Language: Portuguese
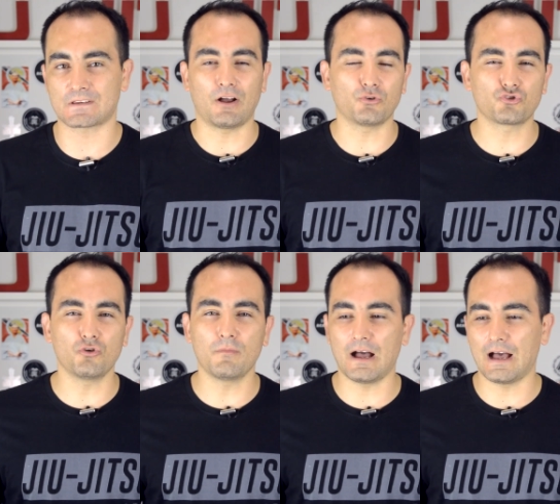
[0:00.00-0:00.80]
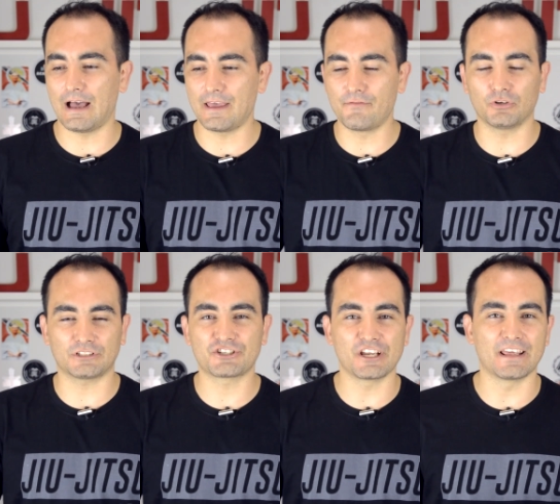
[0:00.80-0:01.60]
causou uma revolta
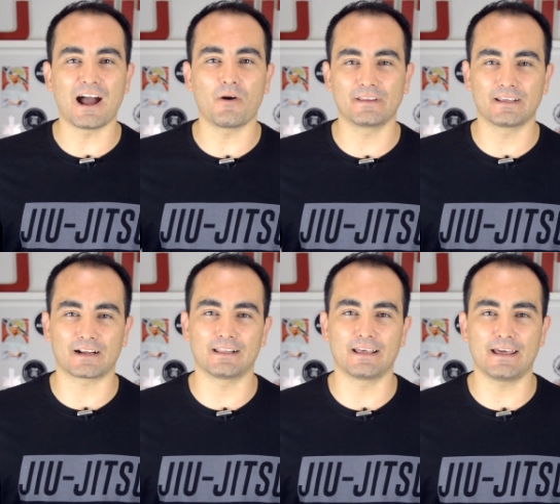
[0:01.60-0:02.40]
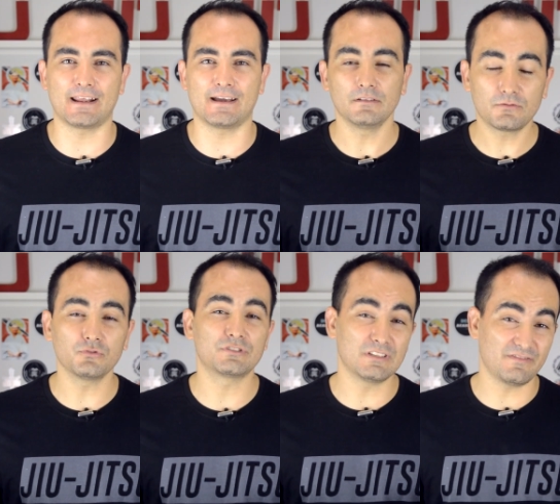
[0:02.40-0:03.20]
geral aí na galera,
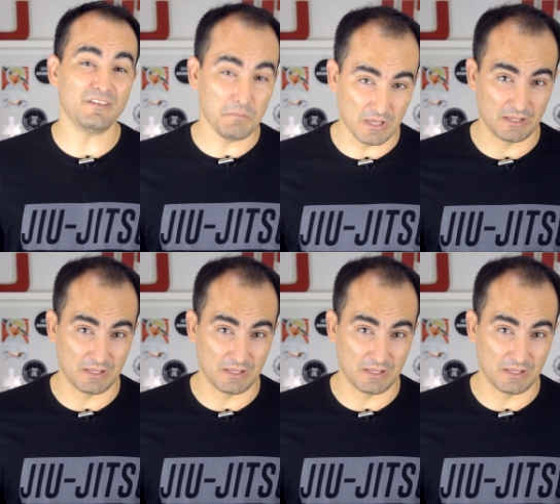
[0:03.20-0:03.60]
inclusive em mim.